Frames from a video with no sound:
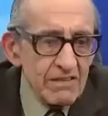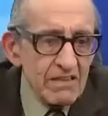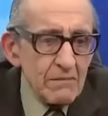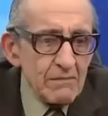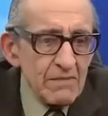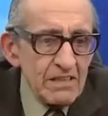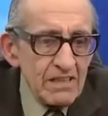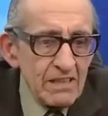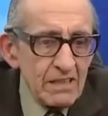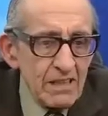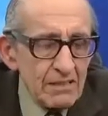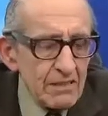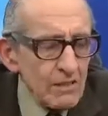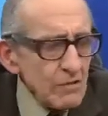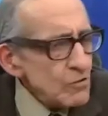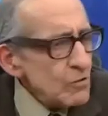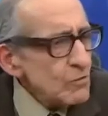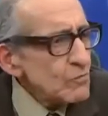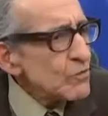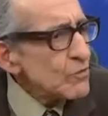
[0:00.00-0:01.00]
perfectamente el
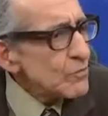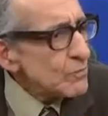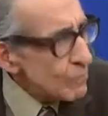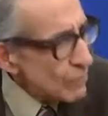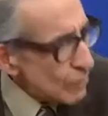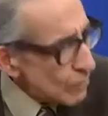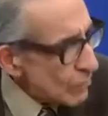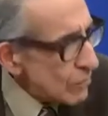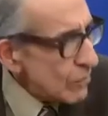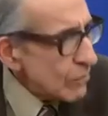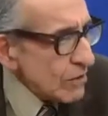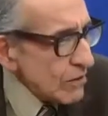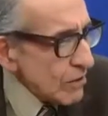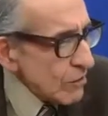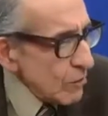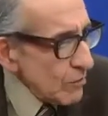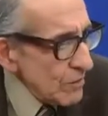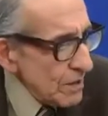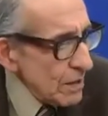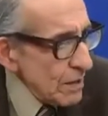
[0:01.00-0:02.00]
castellano, son muy pocos los
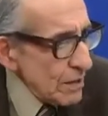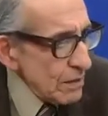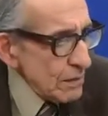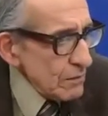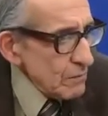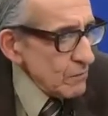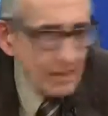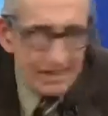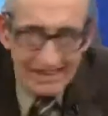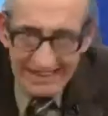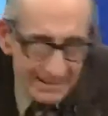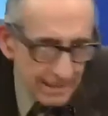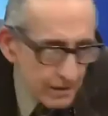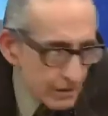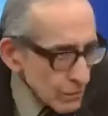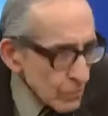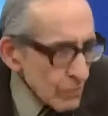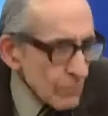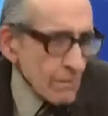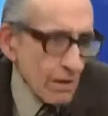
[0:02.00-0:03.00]
que dominan cualquier
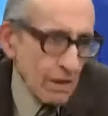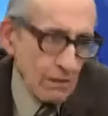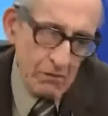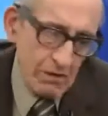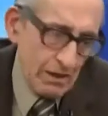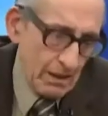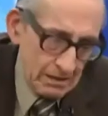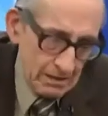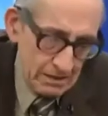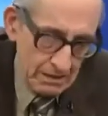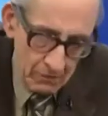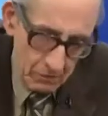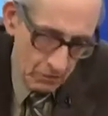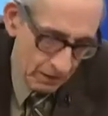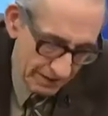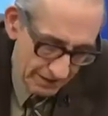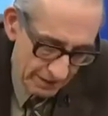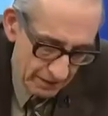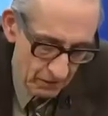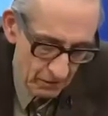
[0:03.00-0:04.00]
idioma, ¿no? El castellano,
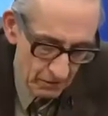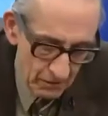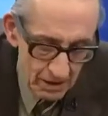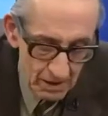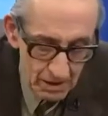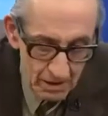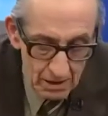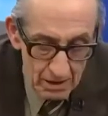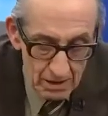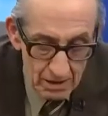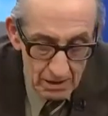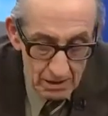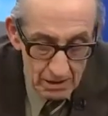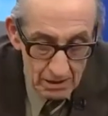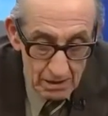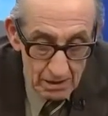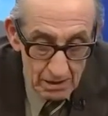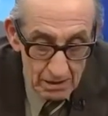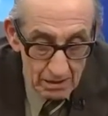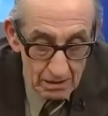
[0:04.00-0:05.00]
cualquier idioma.
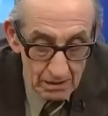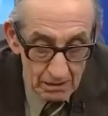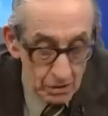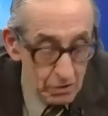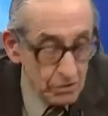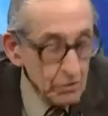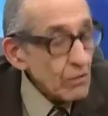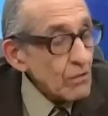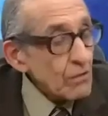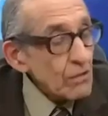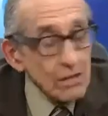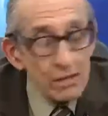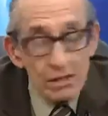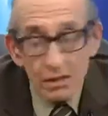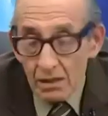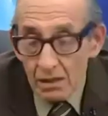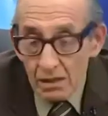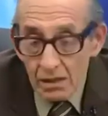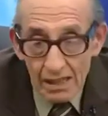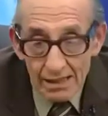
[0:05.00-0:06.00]
Y otro,
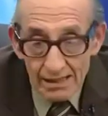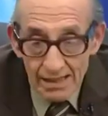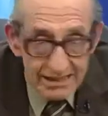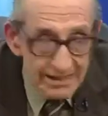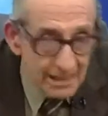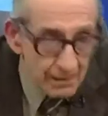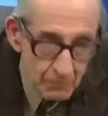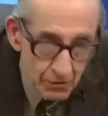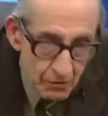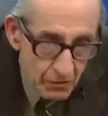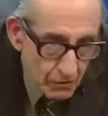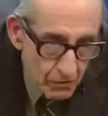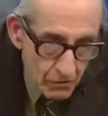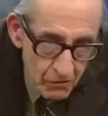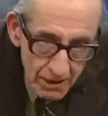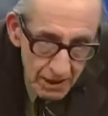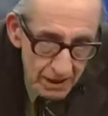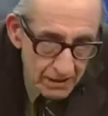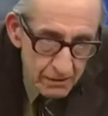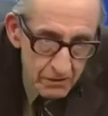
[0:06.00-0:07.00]
eh, tampoco
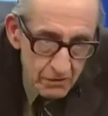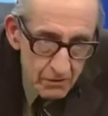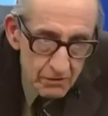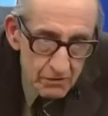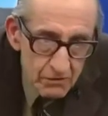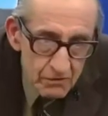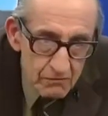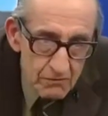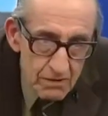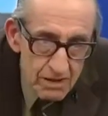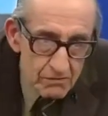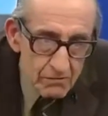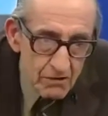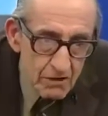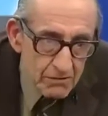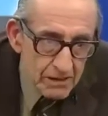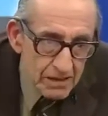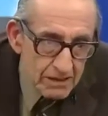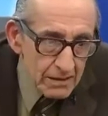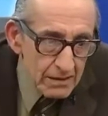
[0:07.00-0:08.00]
nunca ha sido pues un
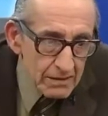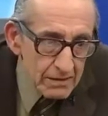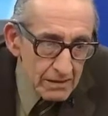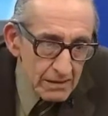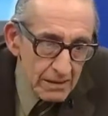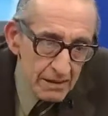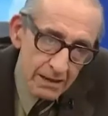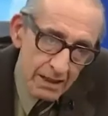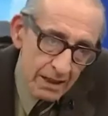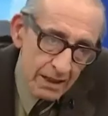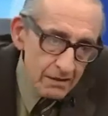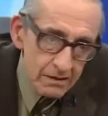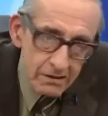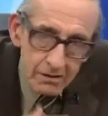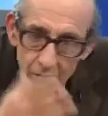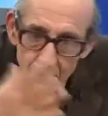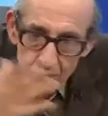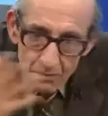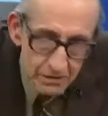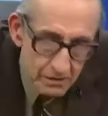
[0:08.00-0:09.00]
maestro del bien decir, ni ha
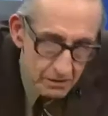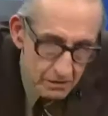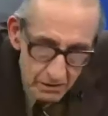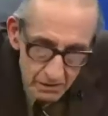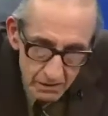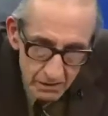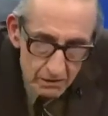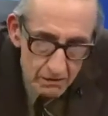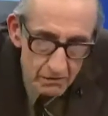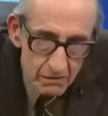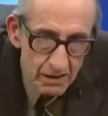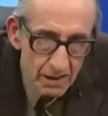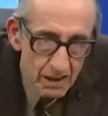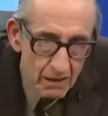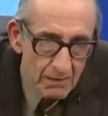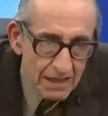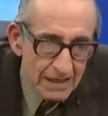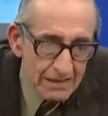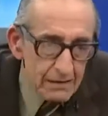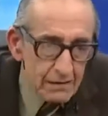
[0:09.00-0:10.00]
sido pues eh, un
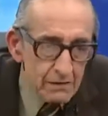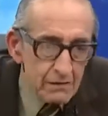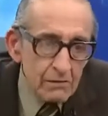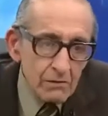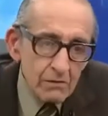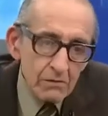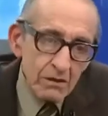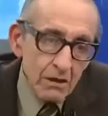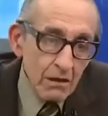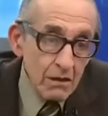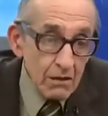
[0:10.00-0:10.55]
gramático, ¿no?